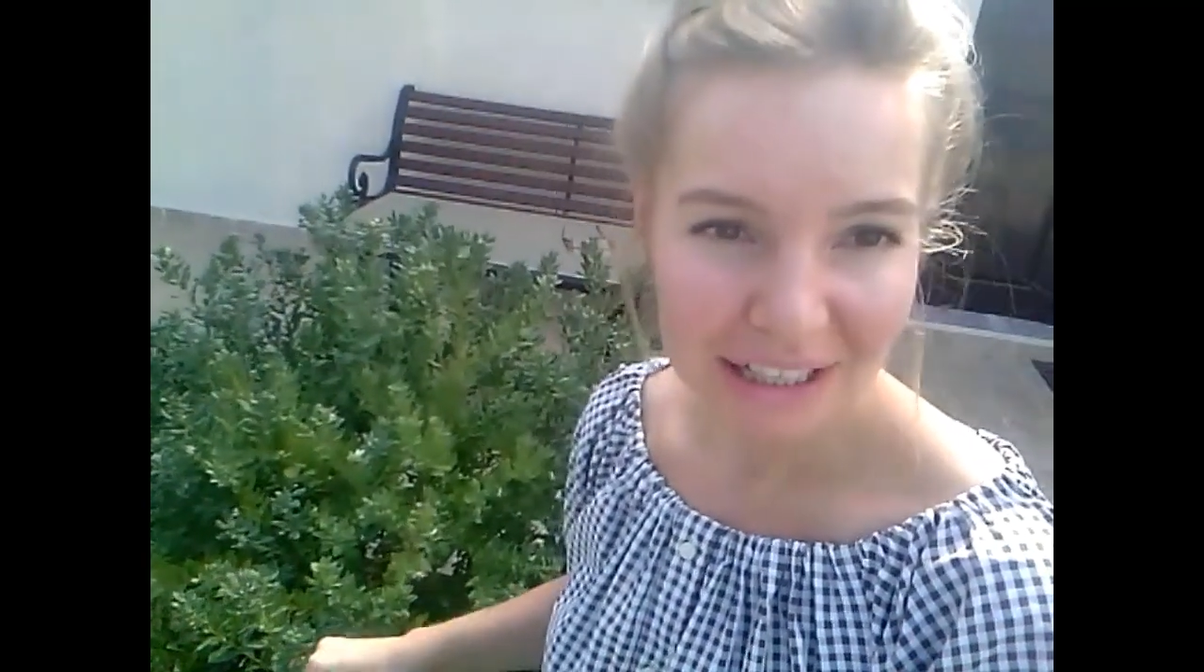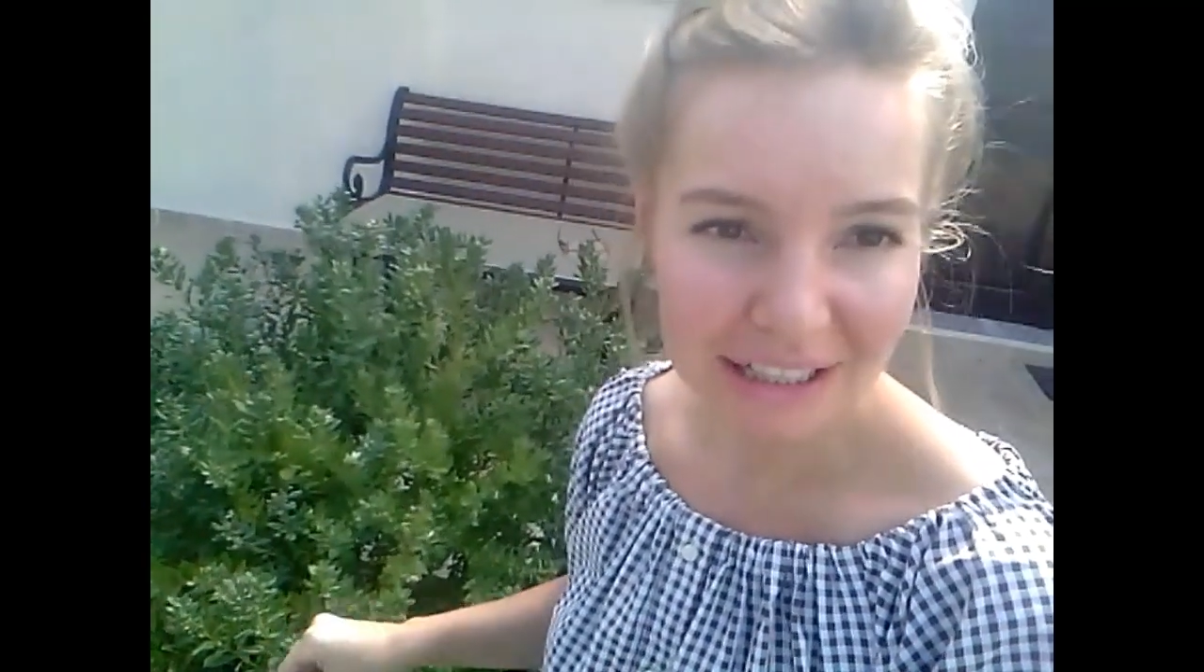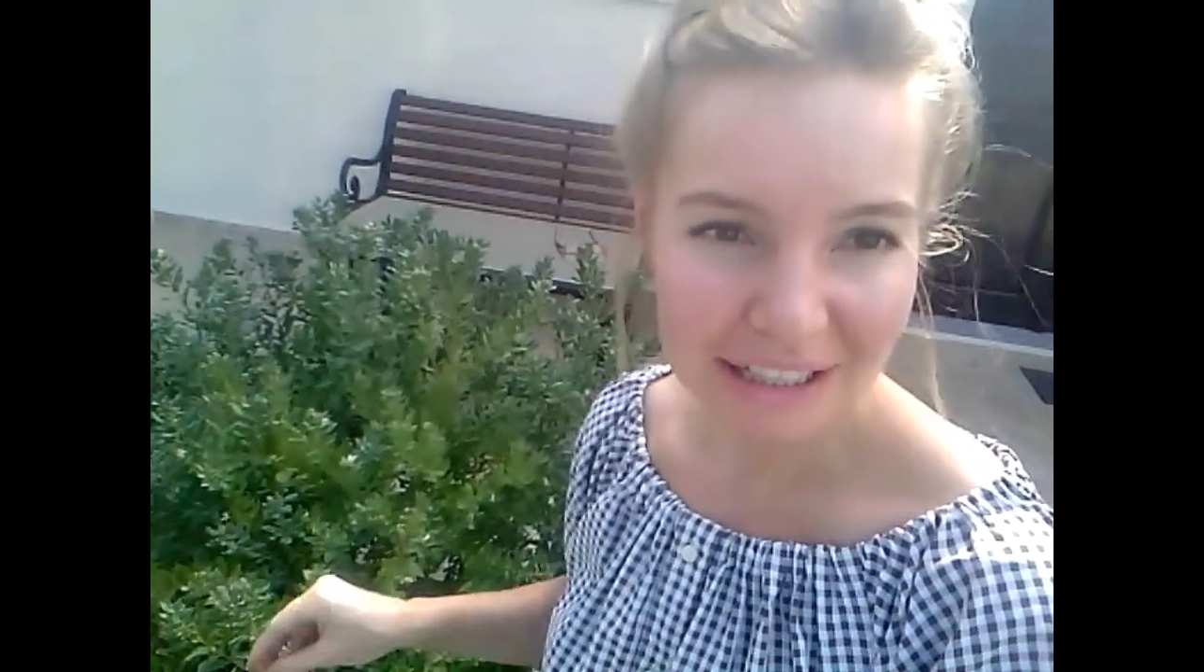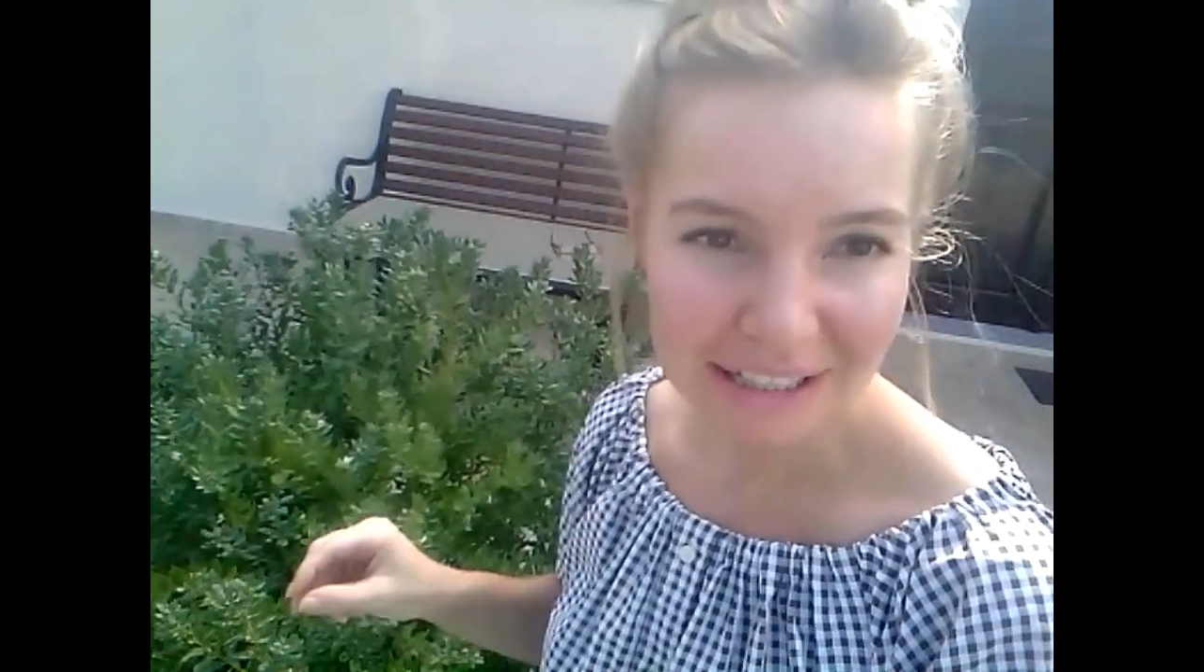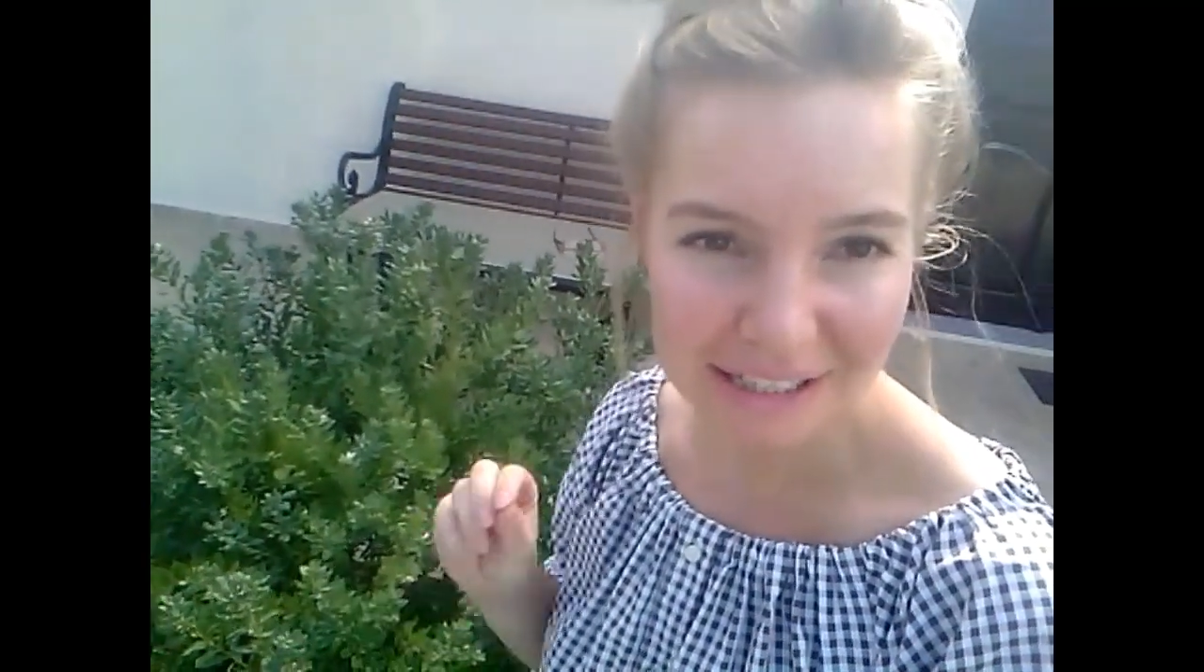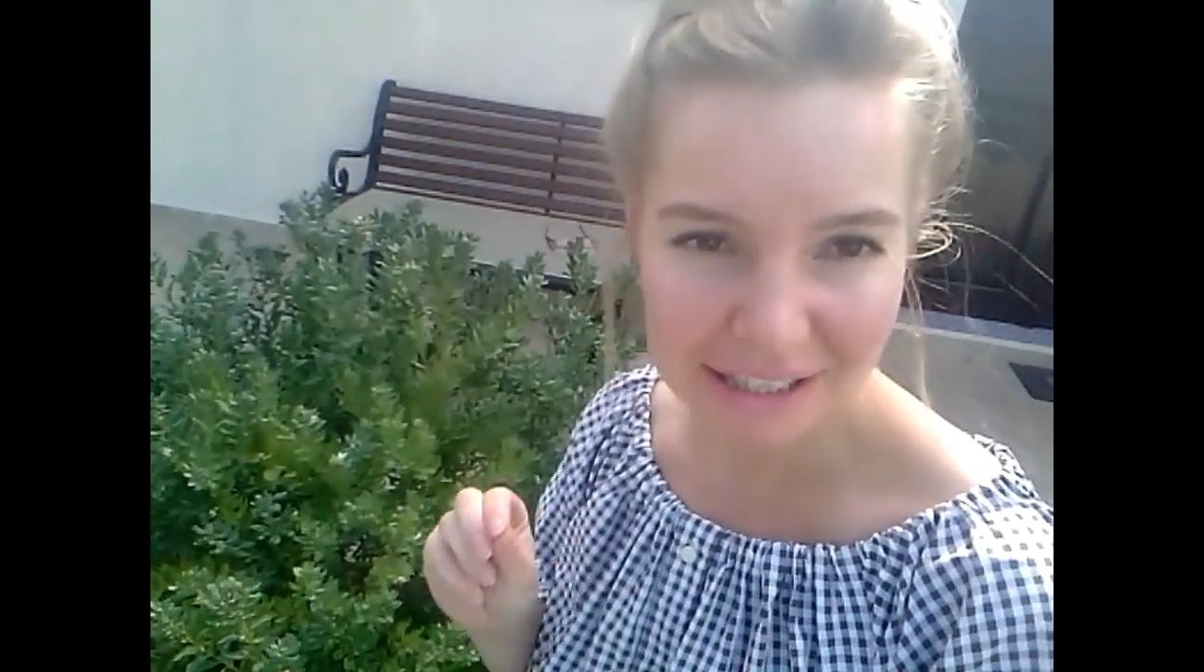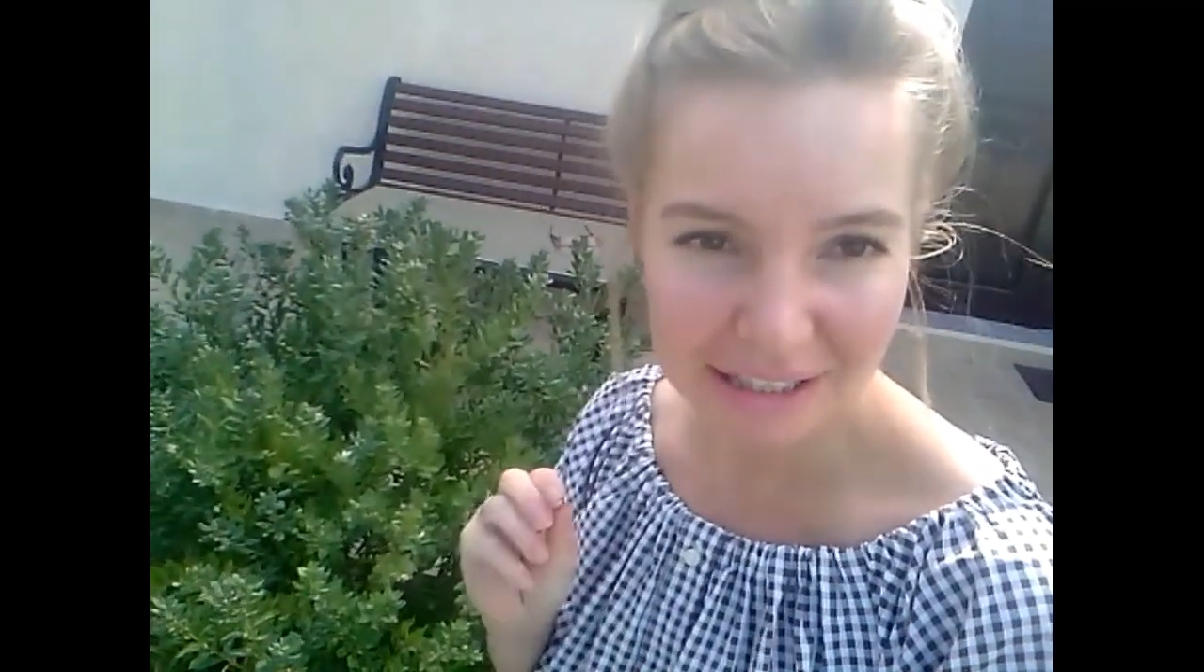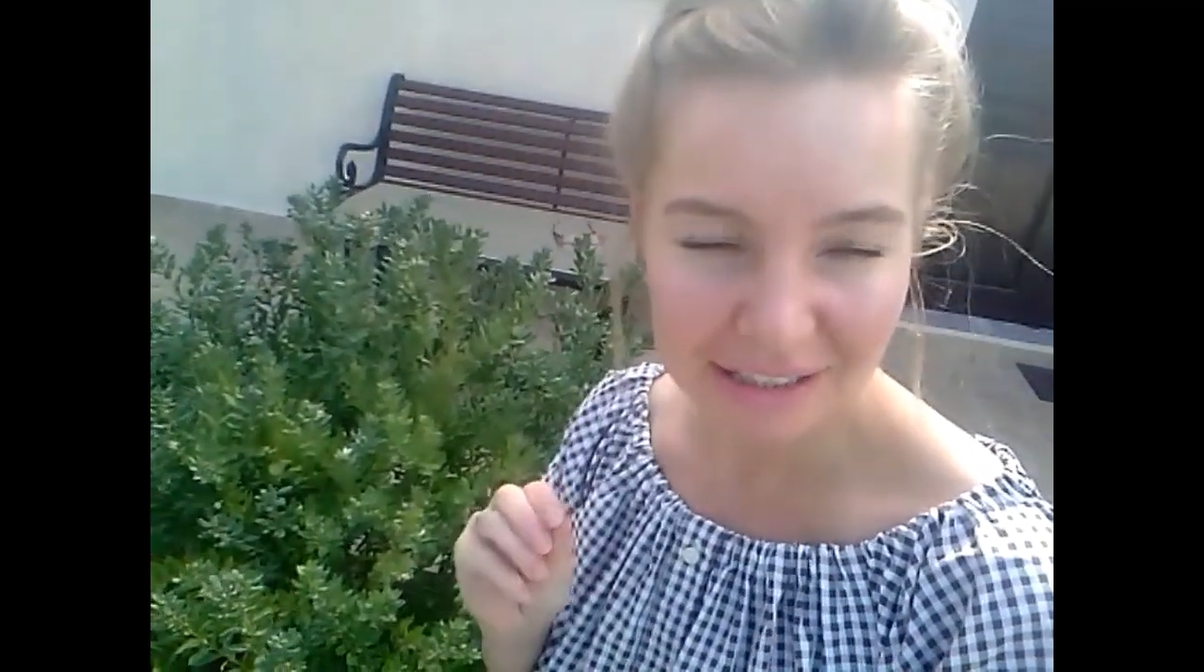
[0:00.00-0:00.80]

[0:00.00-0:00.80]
лист,